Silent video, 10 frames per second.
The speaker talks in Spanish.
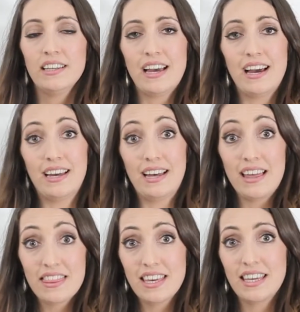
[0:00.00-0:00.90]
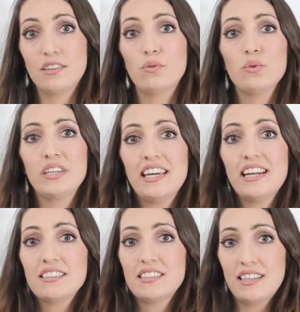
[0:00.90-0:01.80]
hace que tú
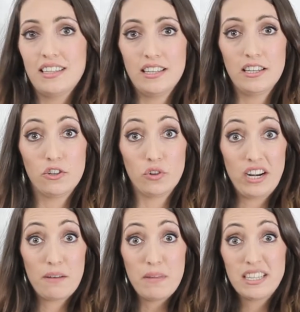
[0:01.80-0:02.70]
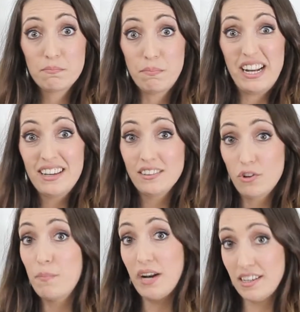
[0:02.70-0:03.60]
quieras eh, correr más para
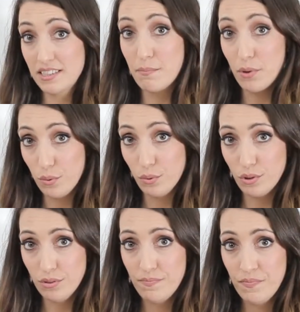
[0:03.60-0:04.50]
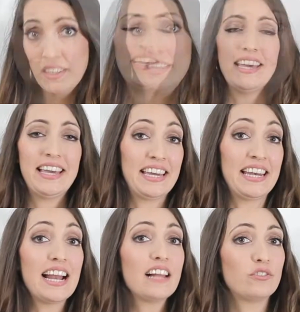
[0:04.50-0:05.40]
comprar ese producto. En
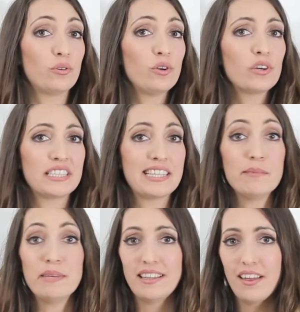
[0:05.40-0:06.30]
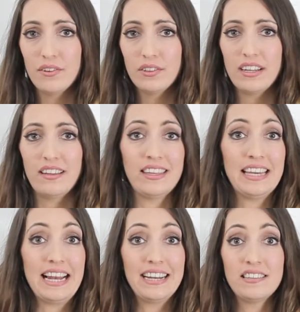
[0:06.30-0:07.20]
general, todo lo que es limitado hace
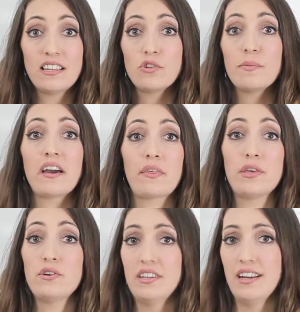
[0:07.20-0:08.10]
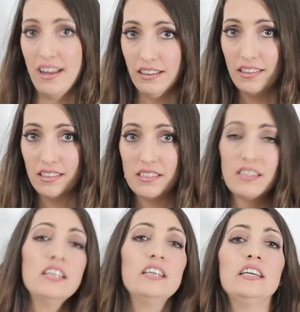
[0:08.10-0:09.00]
que la gente tome acción antes.
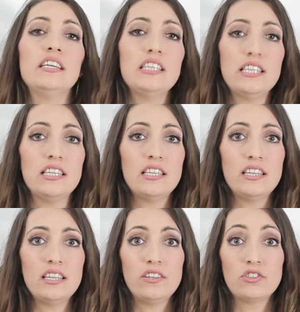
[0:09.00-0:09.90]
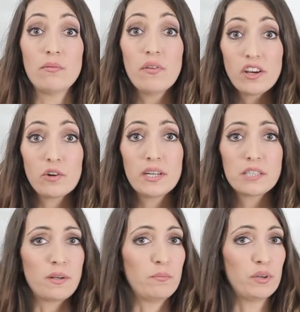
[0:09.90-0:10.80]
Y os hablo de e-commerce,
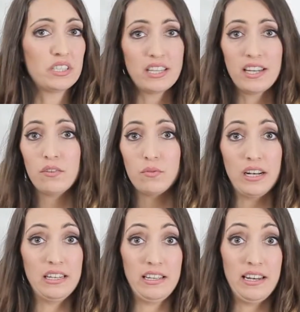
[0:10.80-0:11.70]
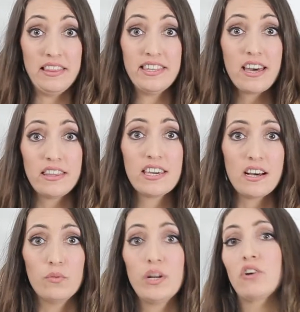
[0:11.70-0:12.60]
pero puede ser en, el día a día,
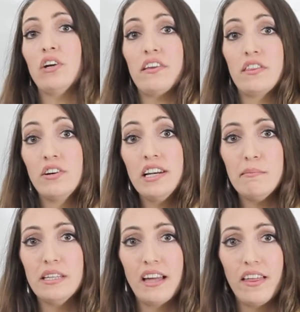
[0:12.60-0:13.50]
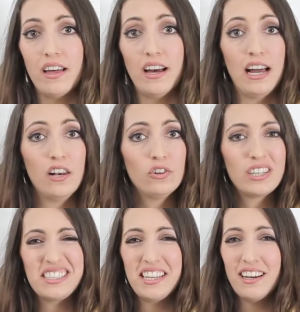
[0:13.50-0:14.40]
una colección limitada, algo
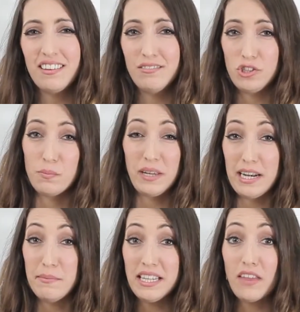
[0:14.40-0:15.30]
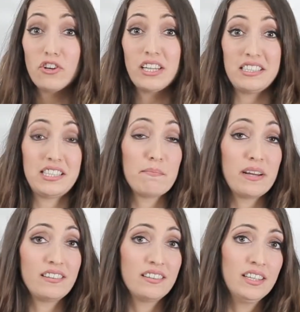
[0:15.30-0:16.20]
que sea súper limitado, que
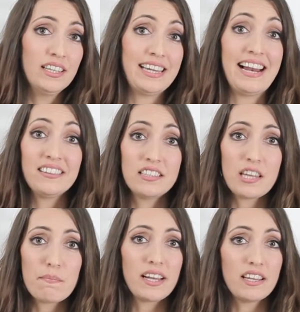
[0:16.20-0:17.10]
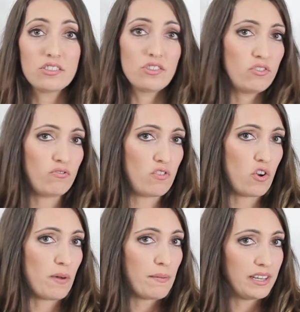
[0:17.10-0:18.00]
sepan que la gente sepa que eso
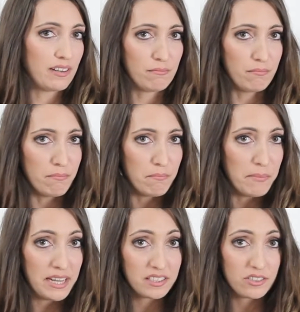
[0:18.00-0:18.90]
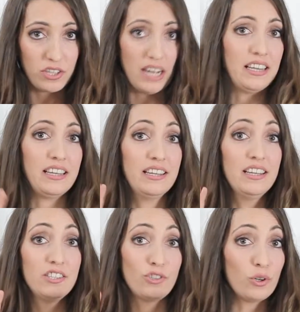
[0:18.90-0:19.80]
no va a haber más, o sea, que
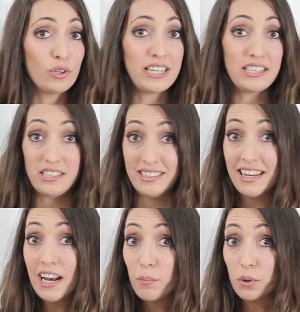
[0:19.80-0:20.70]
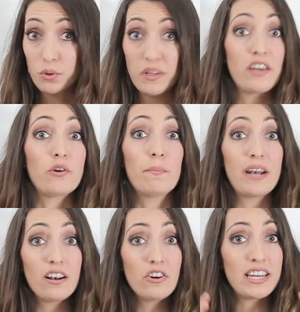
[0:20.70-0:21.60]
solo tiene la oportunidad de
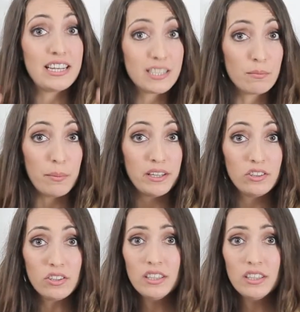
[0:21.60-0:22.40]
comprarlo en ese momento